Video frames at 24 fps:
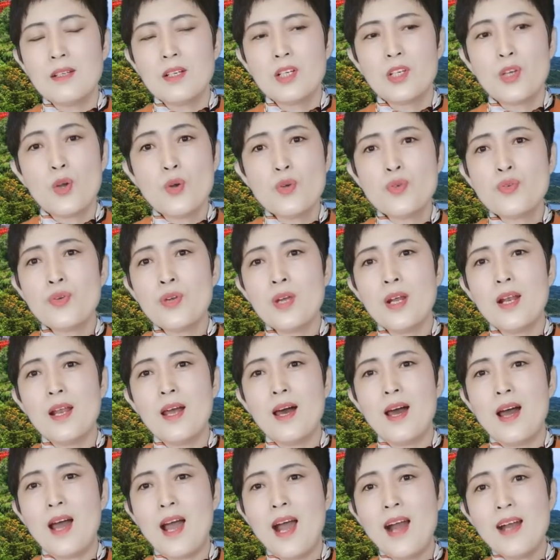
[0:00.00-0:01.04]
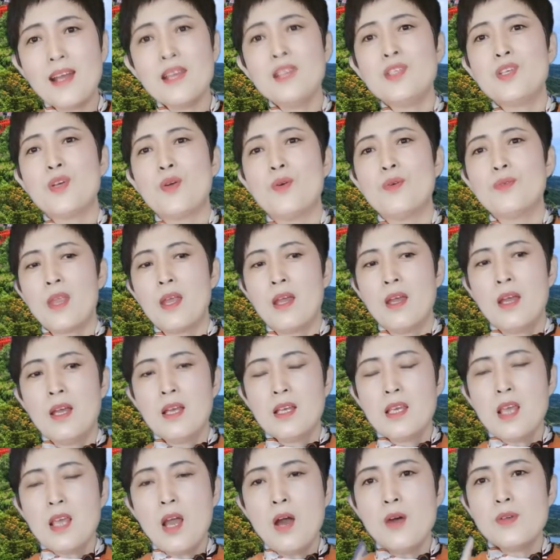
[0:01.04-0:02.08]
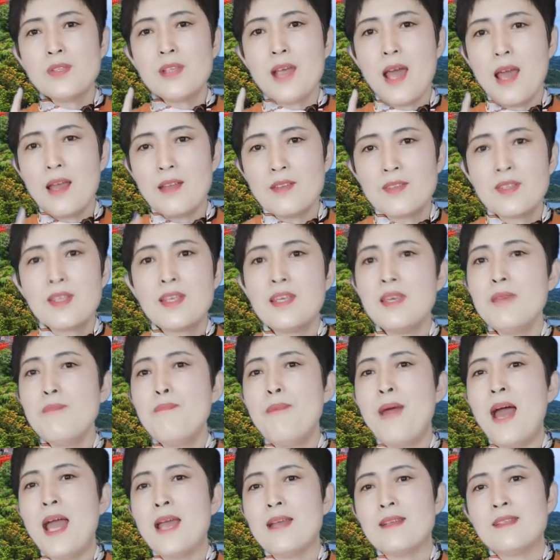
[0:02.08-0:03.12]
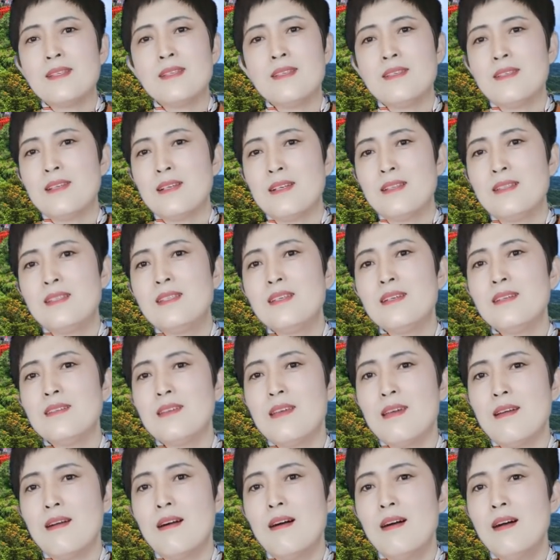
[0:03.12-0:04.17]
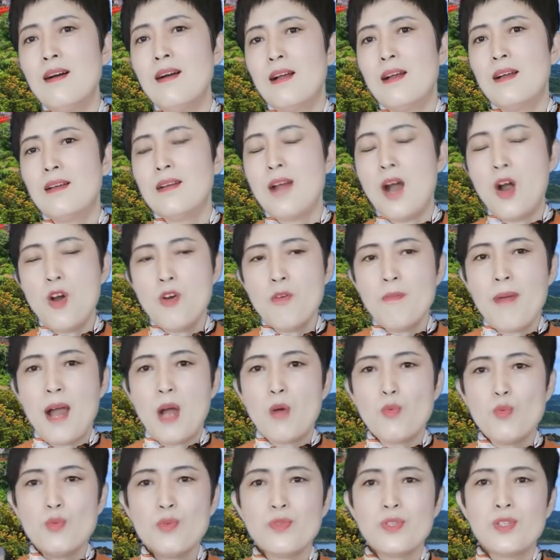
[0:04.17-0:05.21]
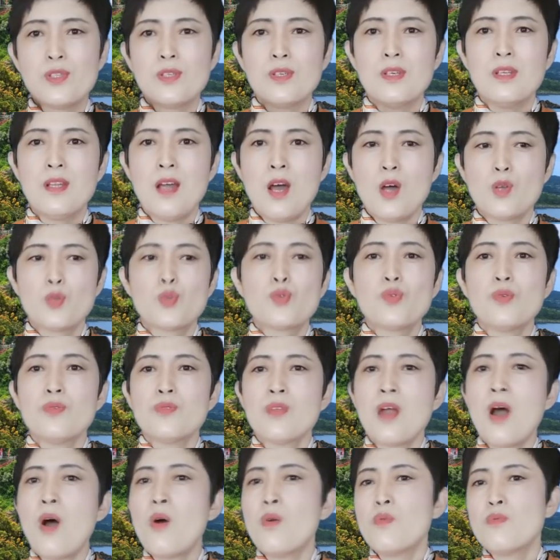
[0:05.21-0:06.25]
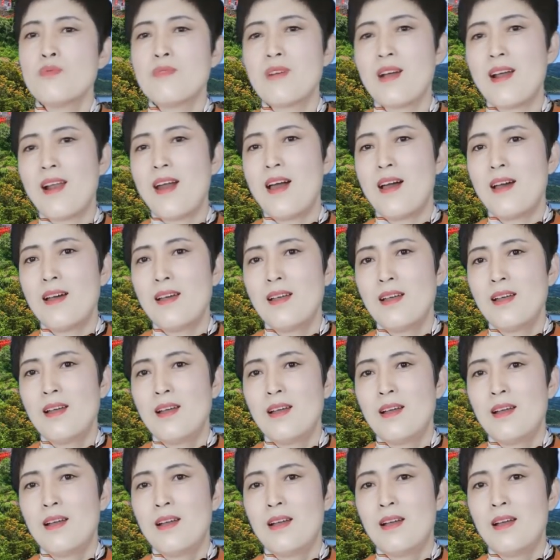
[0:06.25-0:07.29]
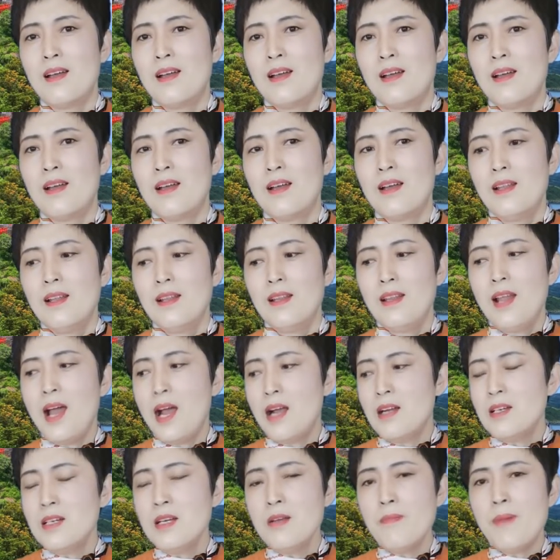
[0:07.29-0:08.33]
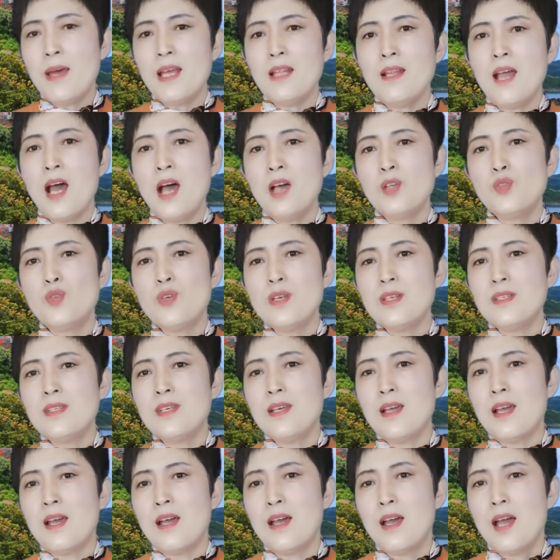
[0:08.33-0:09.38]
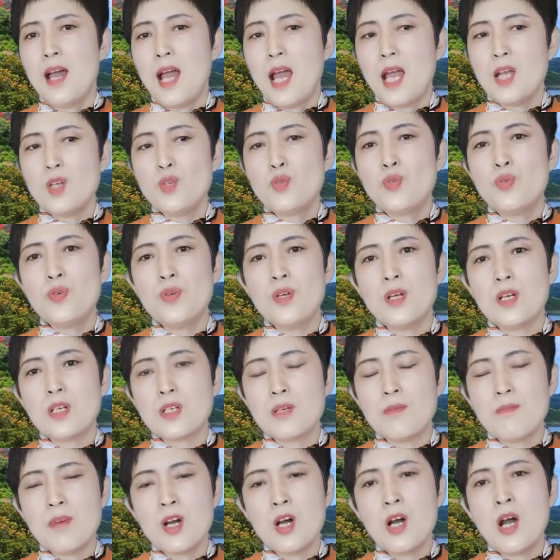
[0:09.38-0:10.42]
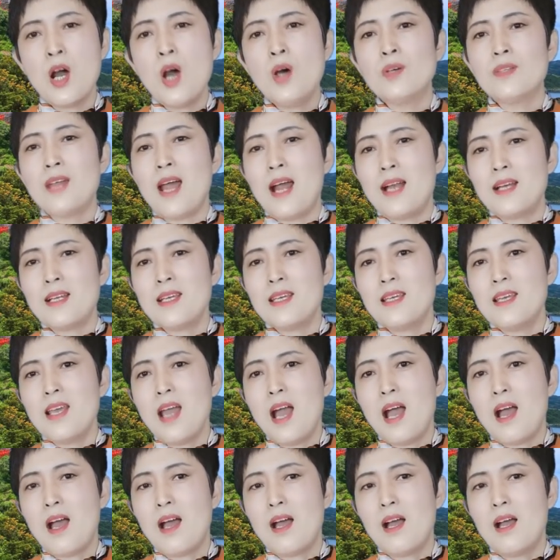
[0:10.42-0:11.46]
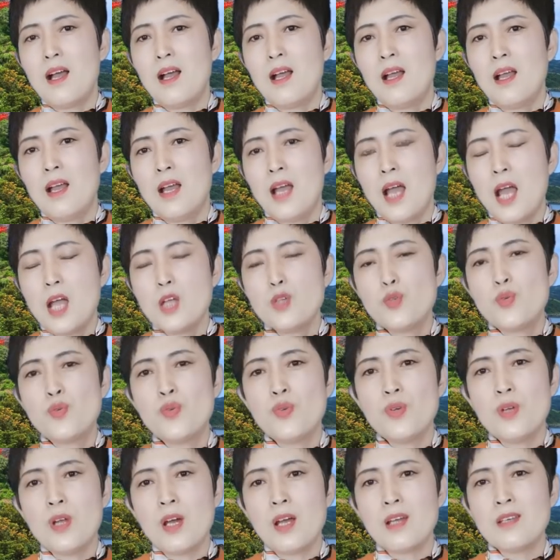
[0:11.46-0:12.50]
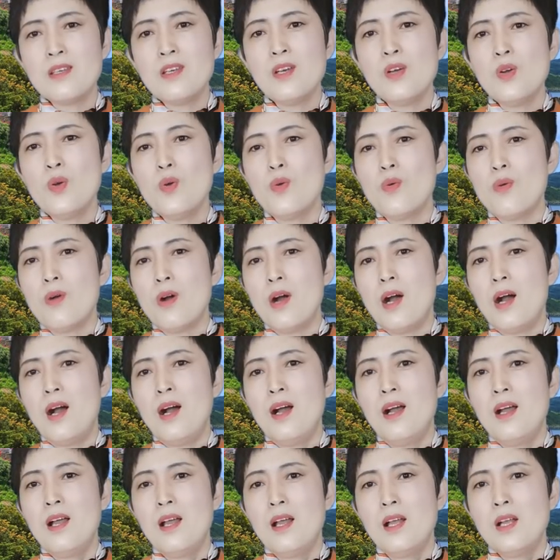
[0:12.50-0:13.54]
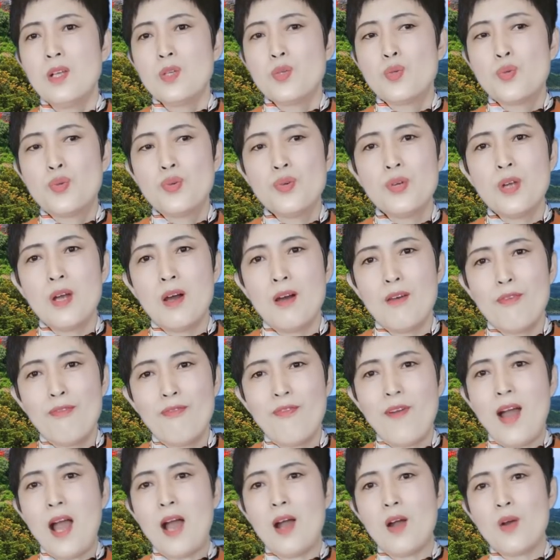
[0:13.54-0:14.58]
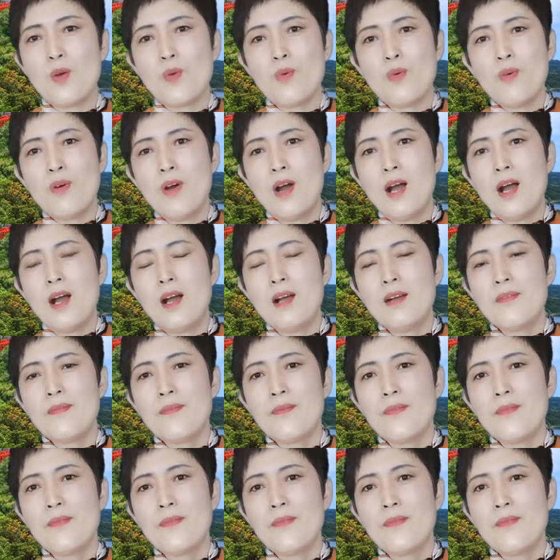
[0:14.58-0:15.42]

游说了阿联酋要在迪拜进行经停，然后把物资呢送到乌克兰。那日本呢，最近还去了什么澳大利亚，还去了英国，去了法国。